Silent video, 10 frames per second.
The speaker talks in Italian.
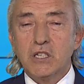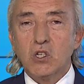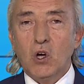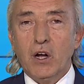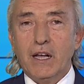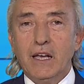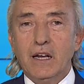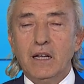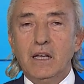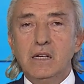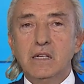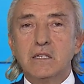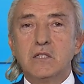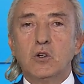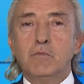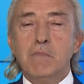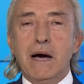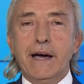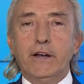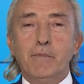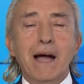soccer in sommario.